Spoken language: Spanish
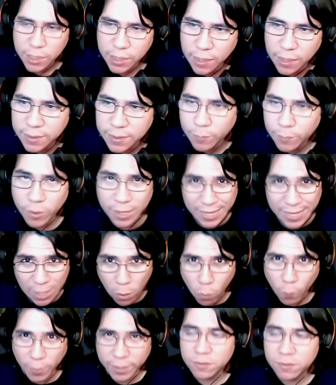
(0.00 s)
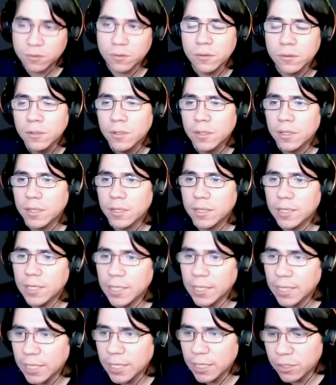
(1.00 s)
estamos en aumento.
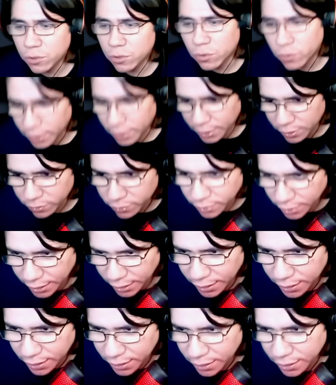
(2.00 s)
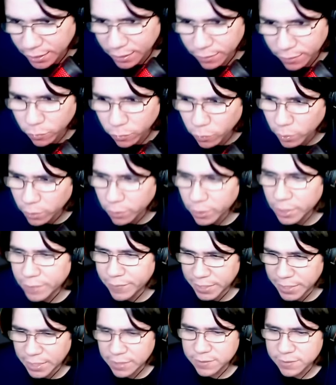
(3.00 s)
Y yo creo que los juegos
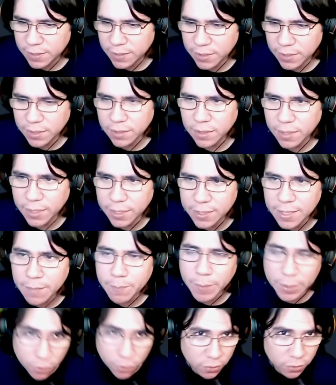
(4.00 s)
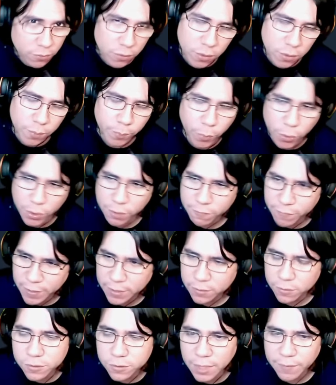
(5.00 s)
deberían salir en español, por
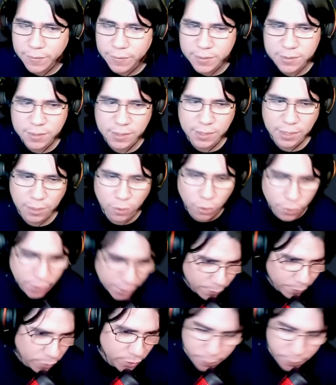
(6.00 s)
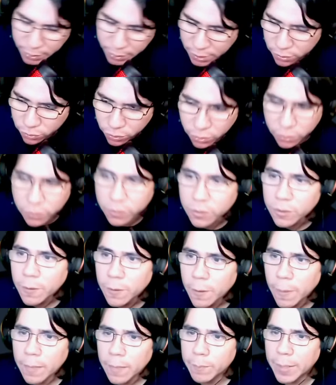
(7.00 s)
defecto, ¿sabes? Los demos también, todo
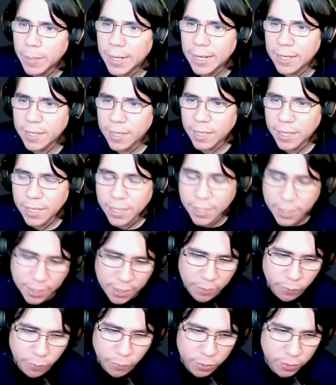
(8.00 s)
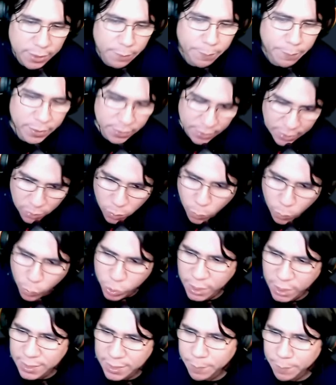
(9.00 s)
para que, eh, bueno, esta parte de la
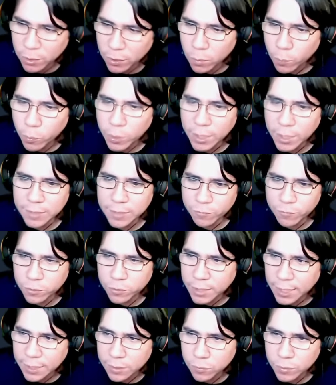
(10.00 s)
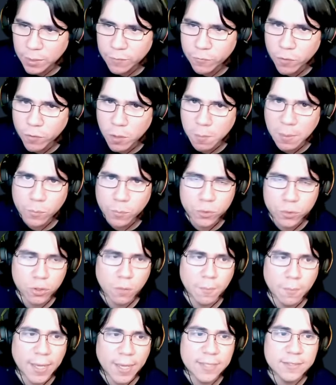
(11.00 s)
comunidad también lo pueda disfrutar de una forma mucho
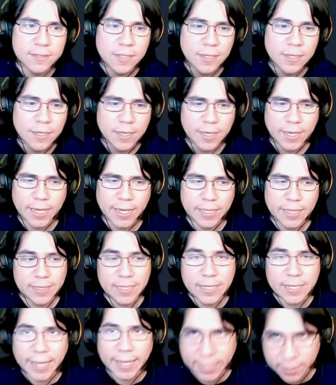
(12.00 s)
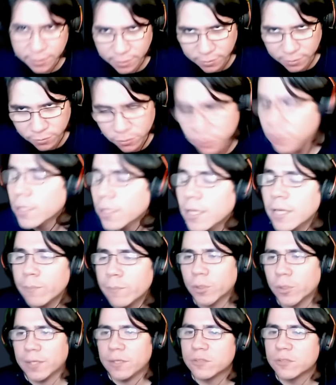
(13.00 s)
más eh, directa, ¿no?
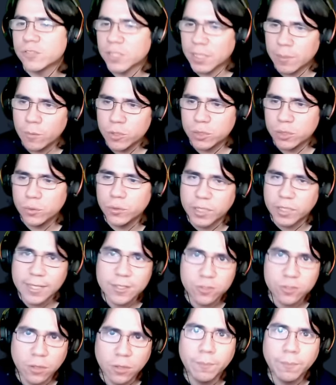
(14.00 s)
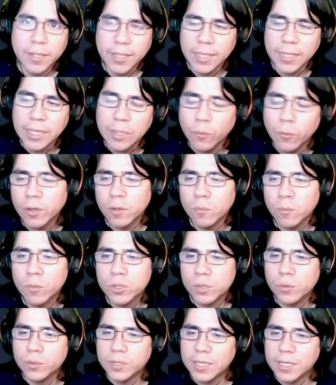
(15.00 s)
Porque yo sé que muchos de ustedes son bilingües o
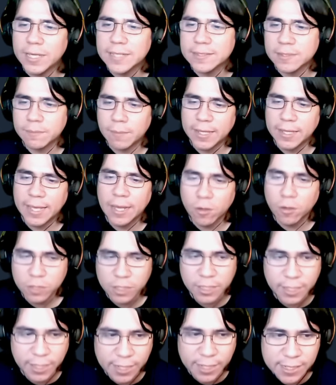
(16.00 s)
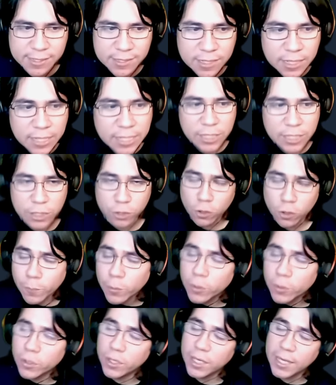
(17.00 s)
muchos de ustedes se manejan con el inglés. Yo
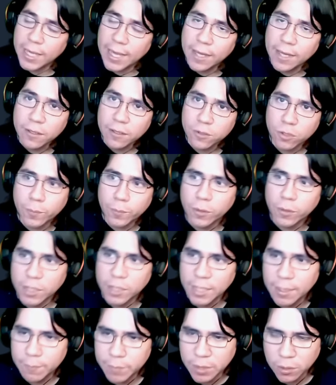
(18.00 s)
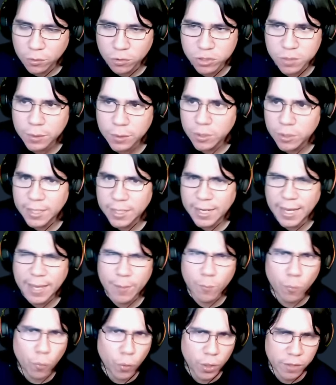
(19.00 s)
podría, yo podría, mi conocimiento de inglés es
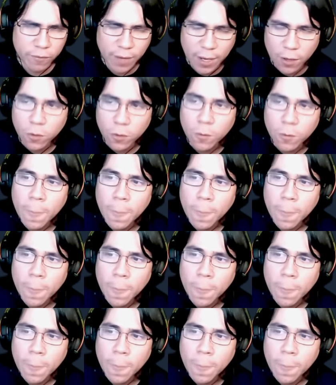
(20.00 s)
muy bajo,